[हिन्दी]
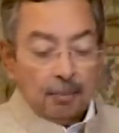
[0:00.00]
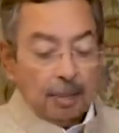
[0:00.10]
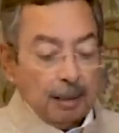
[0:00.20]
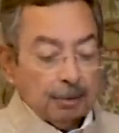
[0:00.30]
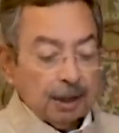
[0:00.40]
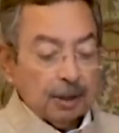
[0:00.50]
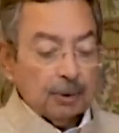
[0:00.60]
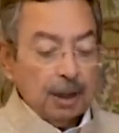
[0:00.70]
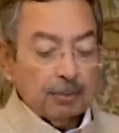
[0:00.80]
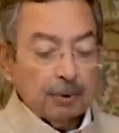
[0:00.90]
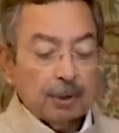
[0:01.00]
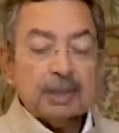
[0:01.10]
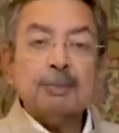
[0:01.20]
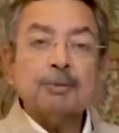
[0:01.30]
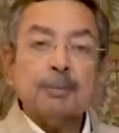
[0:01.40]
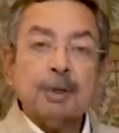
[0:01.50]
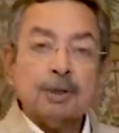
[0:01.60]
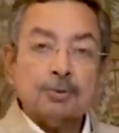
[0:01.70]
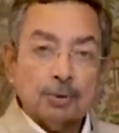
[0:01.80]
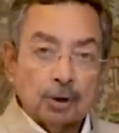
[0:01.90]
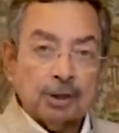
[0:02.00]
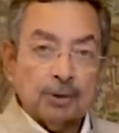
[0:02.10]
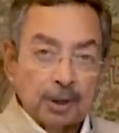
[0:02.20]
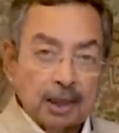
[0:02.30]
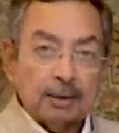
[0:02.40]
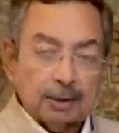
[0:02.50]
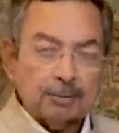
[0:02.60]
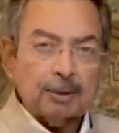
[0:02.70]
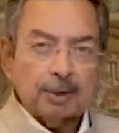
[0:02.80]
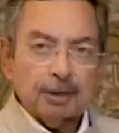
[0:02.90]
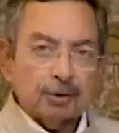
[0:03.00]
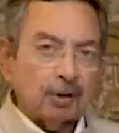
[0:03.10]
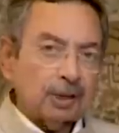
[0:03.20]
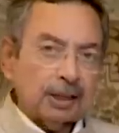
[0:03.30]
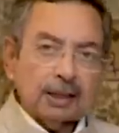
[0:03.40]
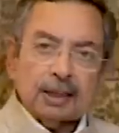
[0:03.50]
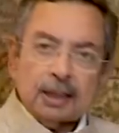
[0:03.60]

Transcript: मैं बता दूं आपको कि सबसे बड़ा चुनौती जो है सबसे बड़ी चुनौती